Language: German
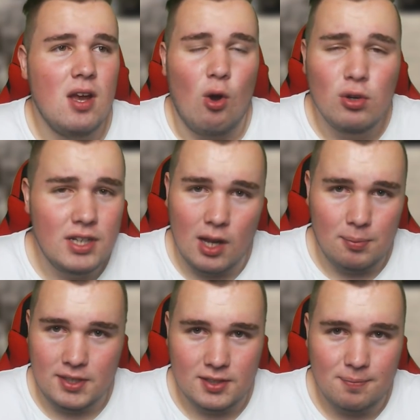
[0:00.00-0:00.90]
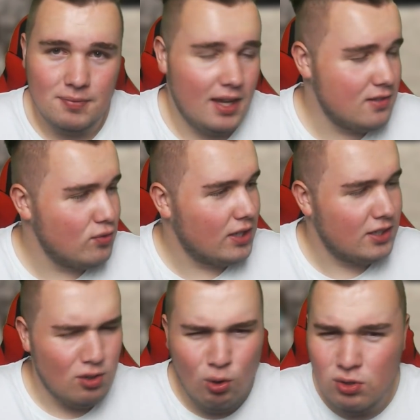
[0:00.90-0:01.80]
Unglaublich. Also
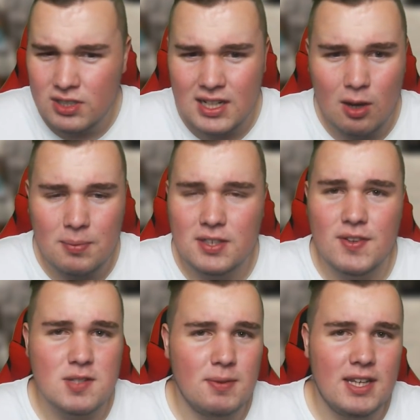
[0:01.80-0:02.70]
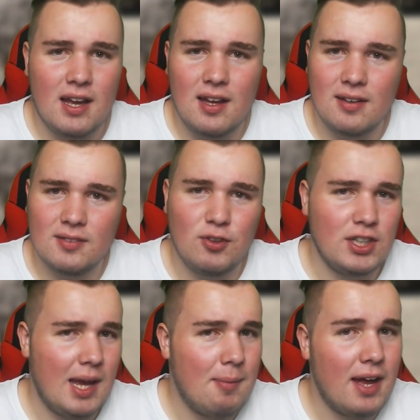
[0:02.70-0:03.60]
wirklich unglaublich, was man da von
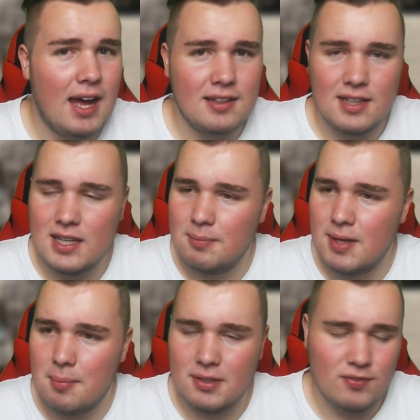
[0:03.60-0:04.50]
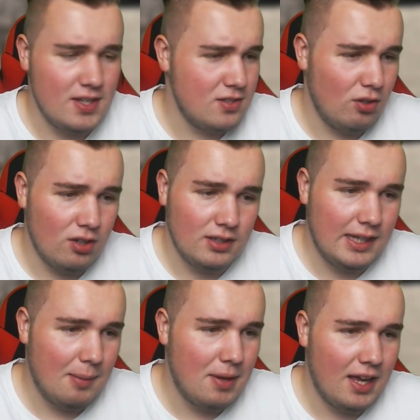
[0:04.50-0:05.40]
Kameraden erlebt hat. Ich weiß noch, ein
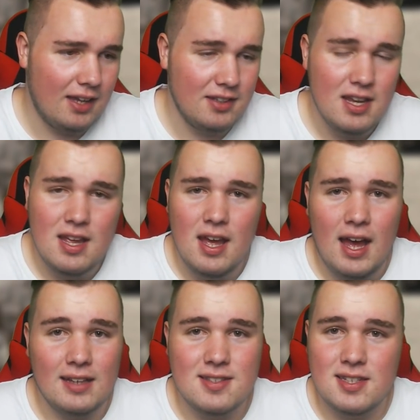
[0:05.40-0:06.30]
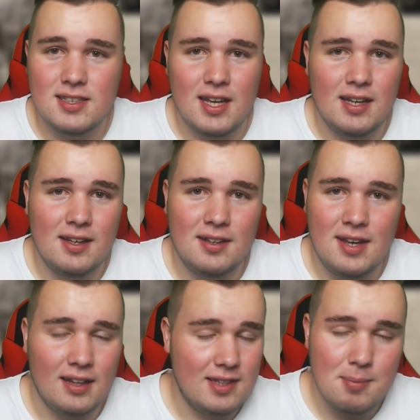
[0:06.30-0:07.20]
Kamerad hat sich, äh,
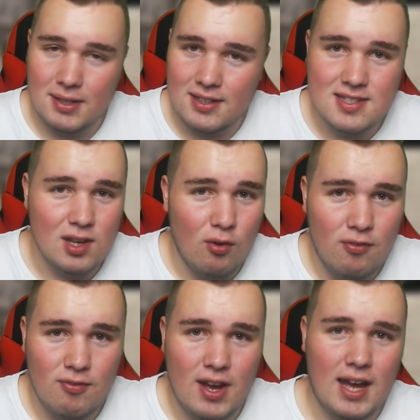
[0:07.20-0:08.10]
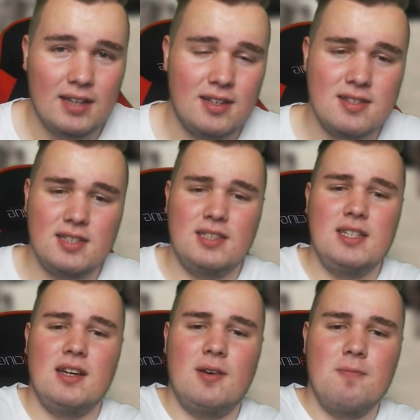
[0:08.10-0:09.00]
nachdem er dann saufen war, hat er sich
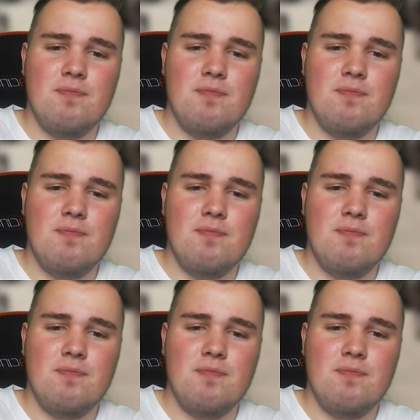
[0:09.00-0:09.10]
hier